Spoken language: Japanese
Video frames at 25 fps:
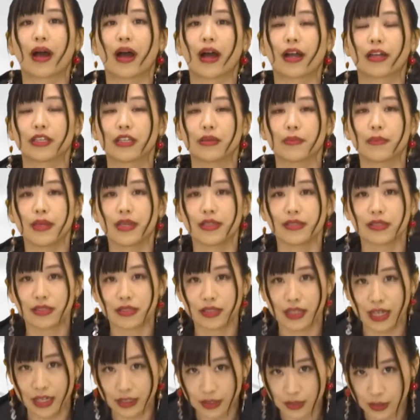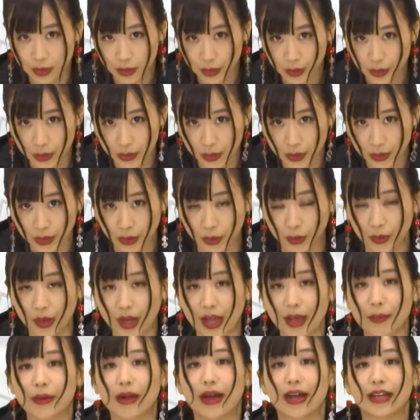アニメスタジオ、今
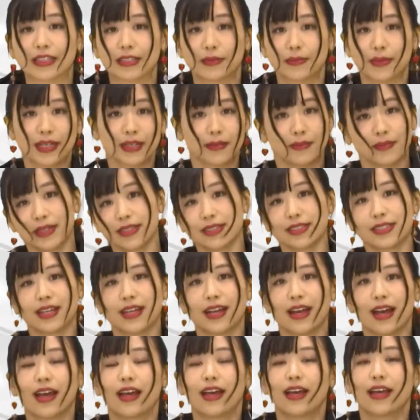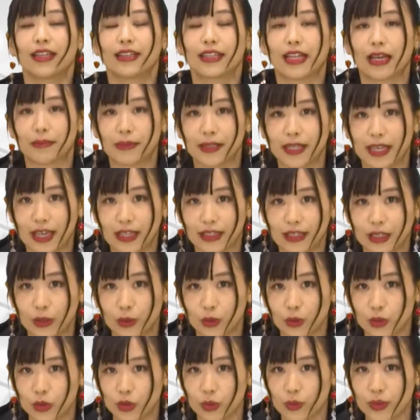回も始まりました。
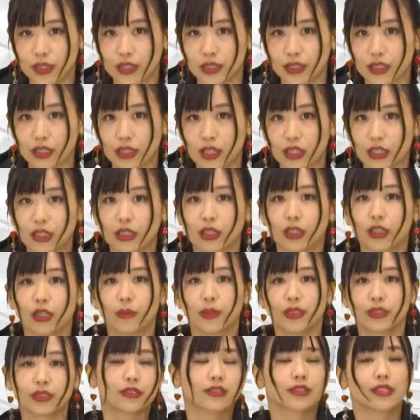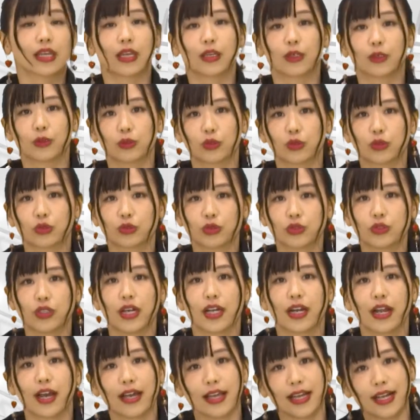ナビゲーターを務めさせていただきます声優の福
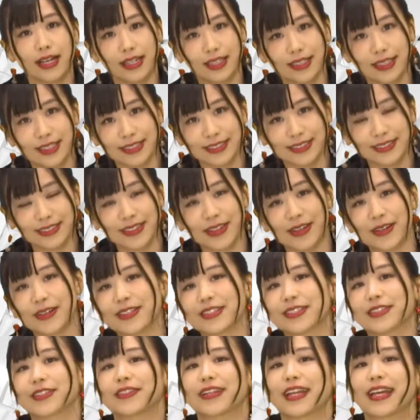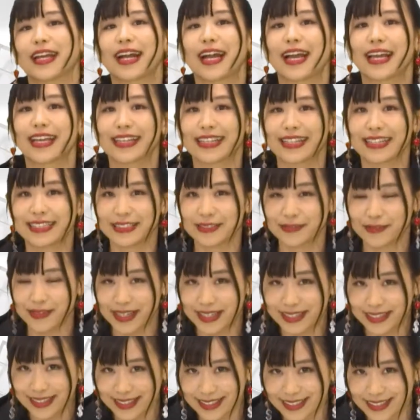原彩香です。よろしくお願いいたし
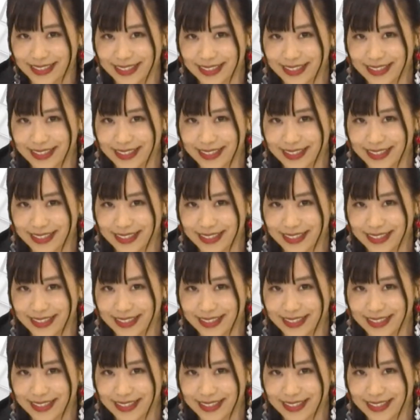ます。